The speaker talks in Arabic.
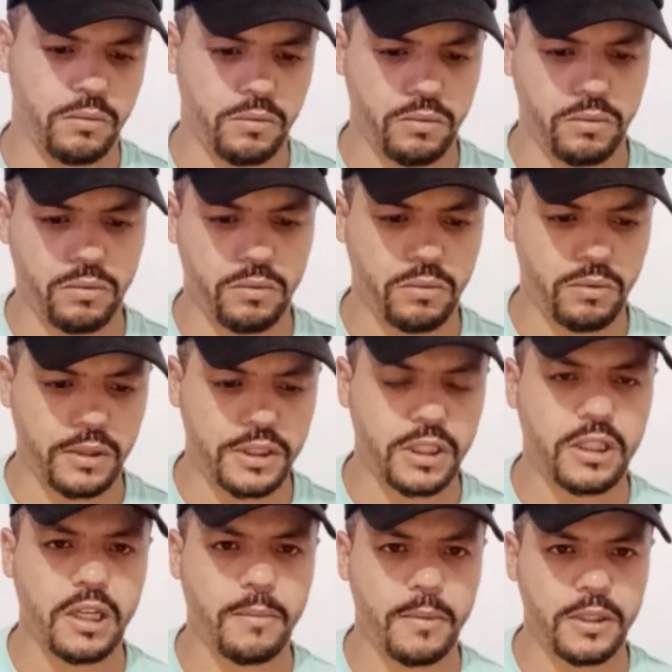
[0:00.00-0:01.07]
وهادشي
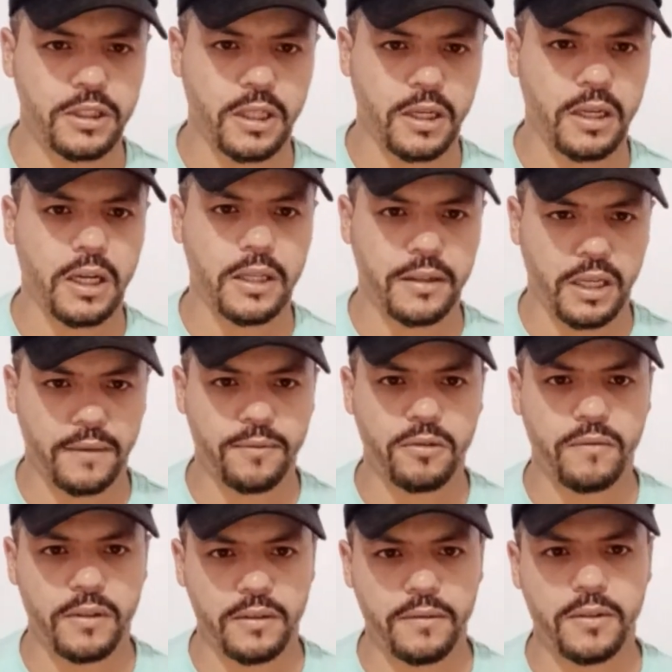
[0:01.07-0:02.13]
كامل ان شاء الله غادي نعرفوه
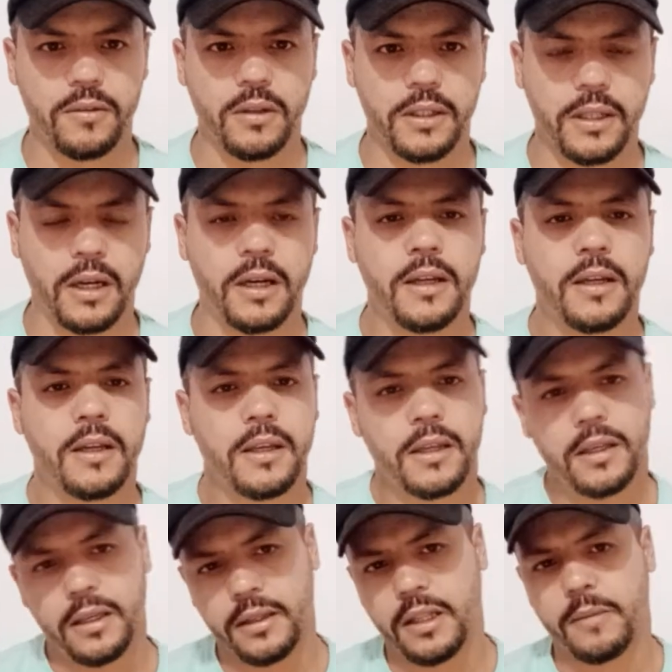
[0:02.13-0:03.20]
في الفيديو هذا
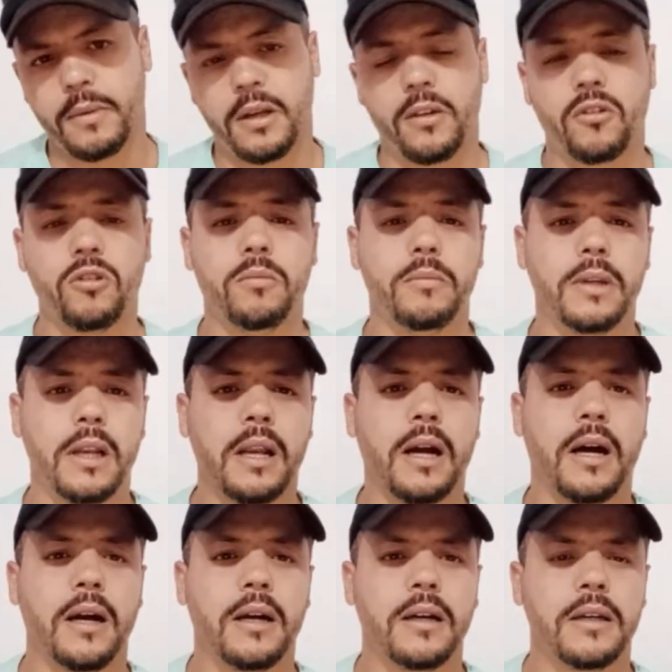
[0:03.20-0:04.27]
اذا ما عليكم
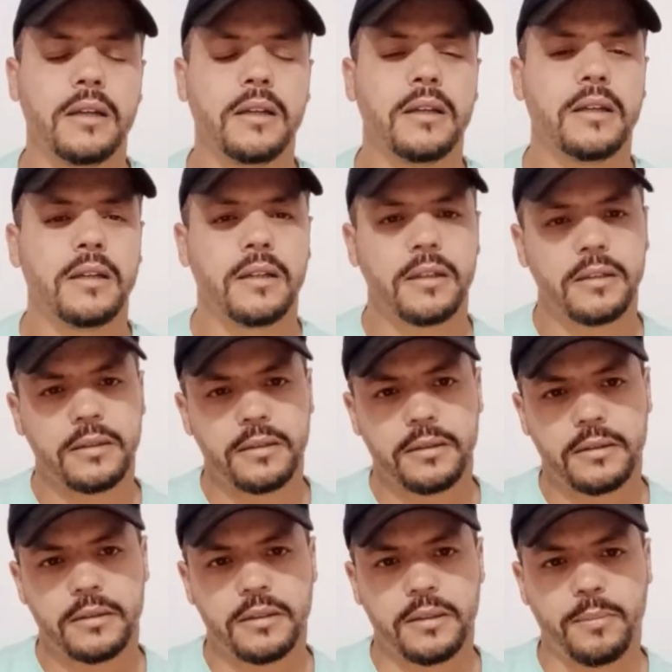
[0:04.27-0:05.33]
الا
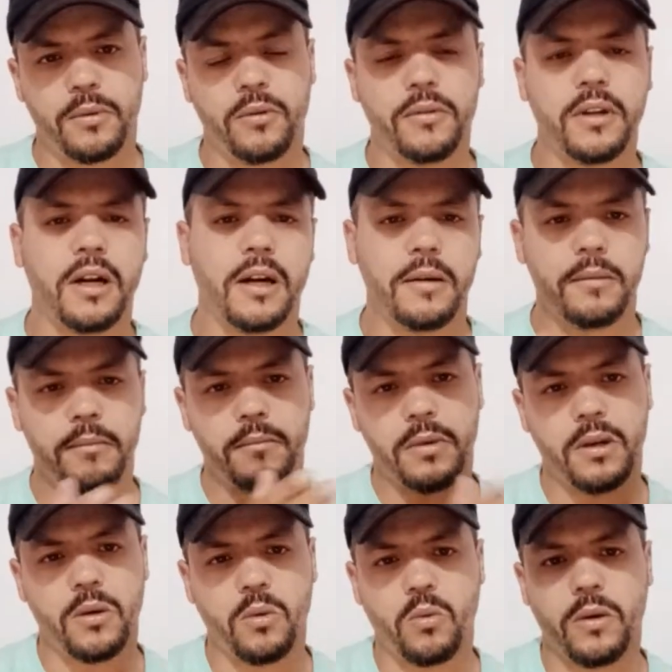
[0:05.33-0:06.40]
تبعونا من
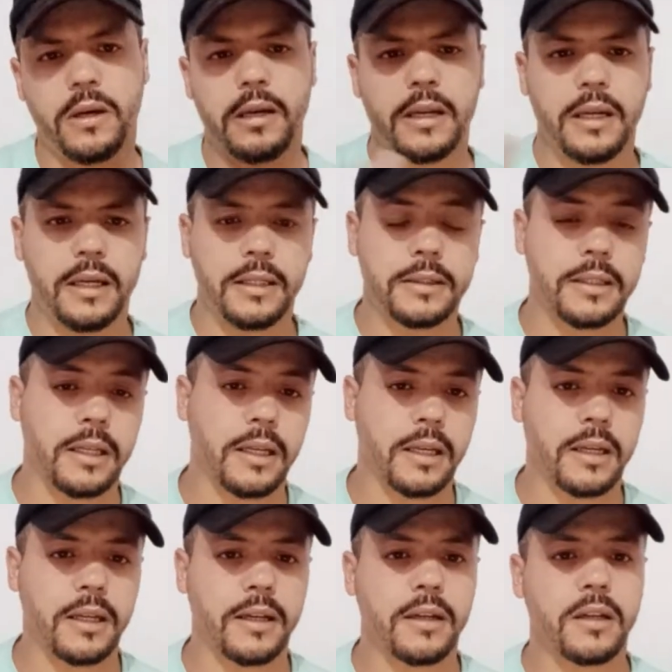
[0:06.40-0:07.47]
الاول حتى
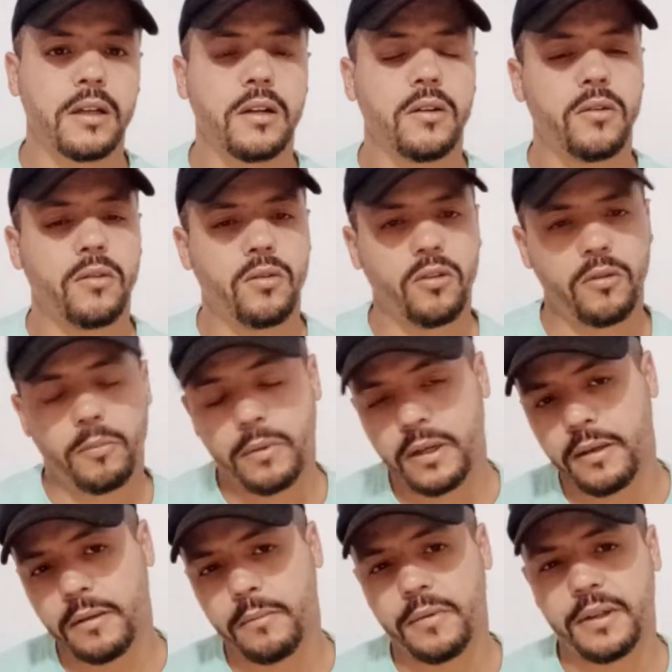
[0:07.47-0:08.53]
الاخر
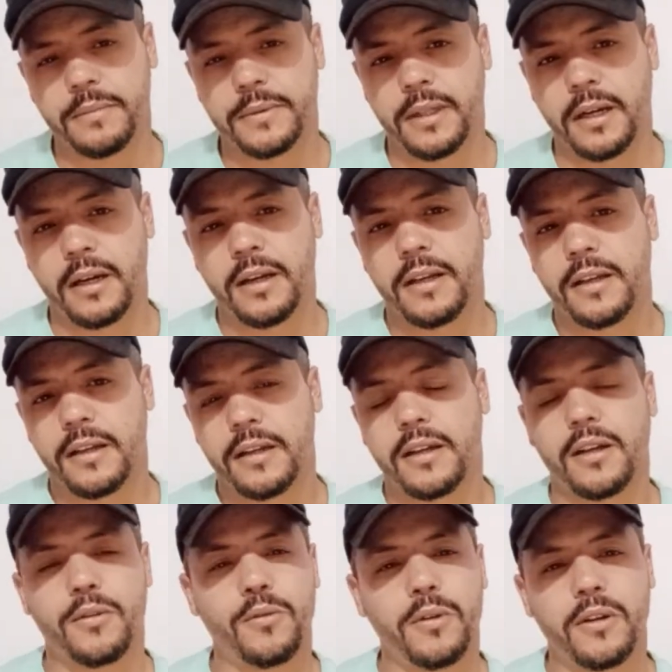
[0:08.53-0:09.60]
وقبل ما نبدا
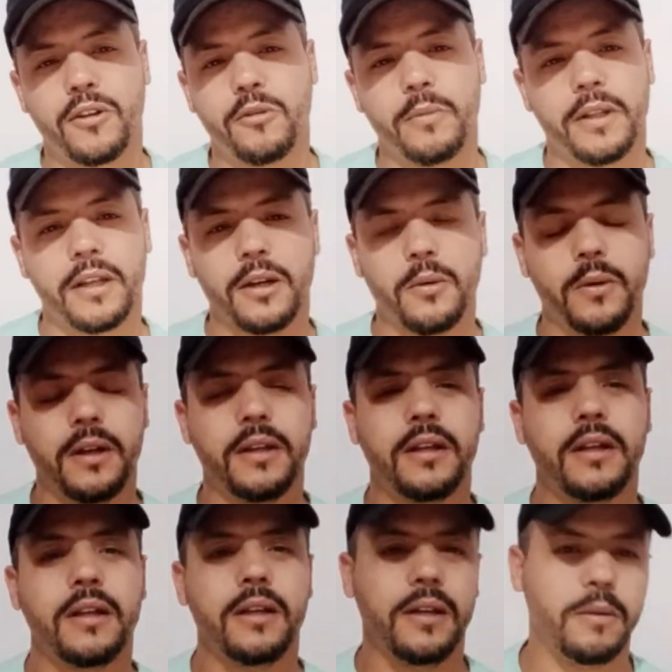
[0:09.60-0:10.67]
كنقول لكم الاخوان
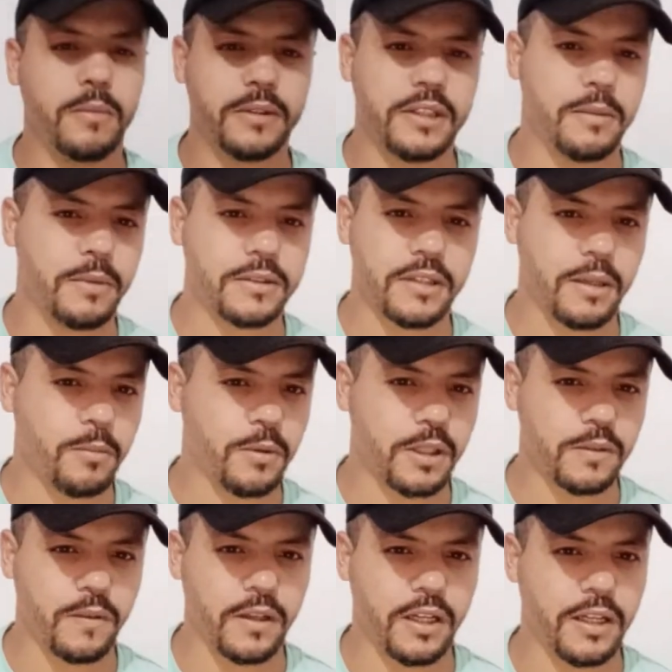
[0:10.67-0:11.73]
اللي مازال ما
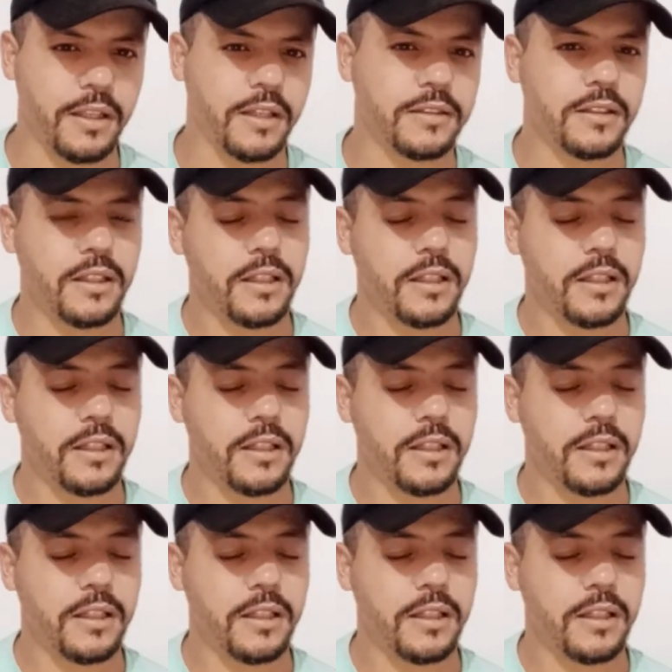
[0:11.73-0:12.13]
تابوناش في القناه